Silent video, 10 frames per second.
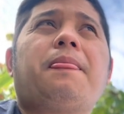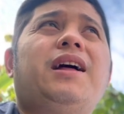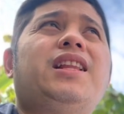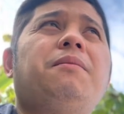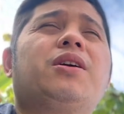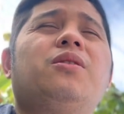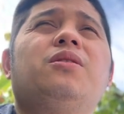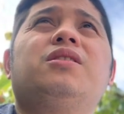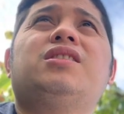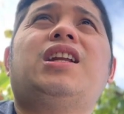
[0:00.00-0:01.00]
ang dami
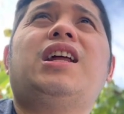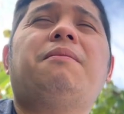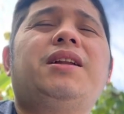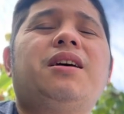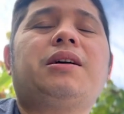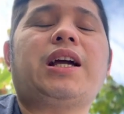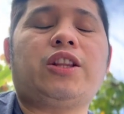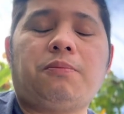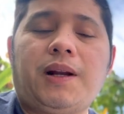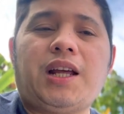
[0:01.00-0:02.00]
kong nalaman na
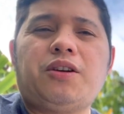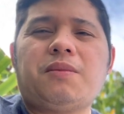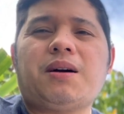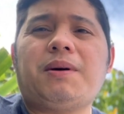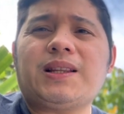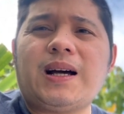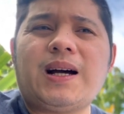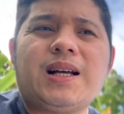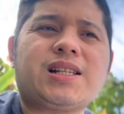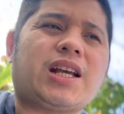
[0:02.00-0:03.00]
ganito pala yung mga
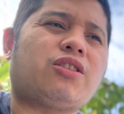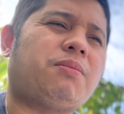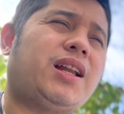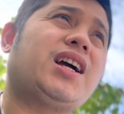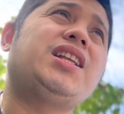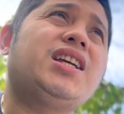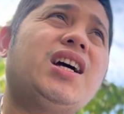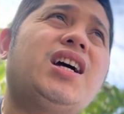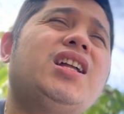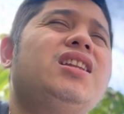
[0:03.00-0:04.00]
batas, ganito pala
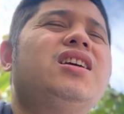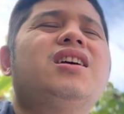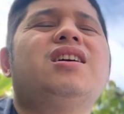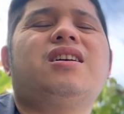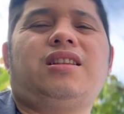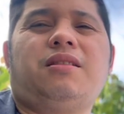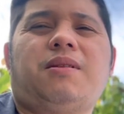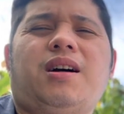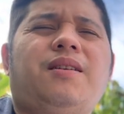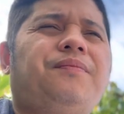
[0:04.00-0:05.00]
ganyan, 'di
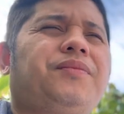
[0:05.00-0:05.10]
ba?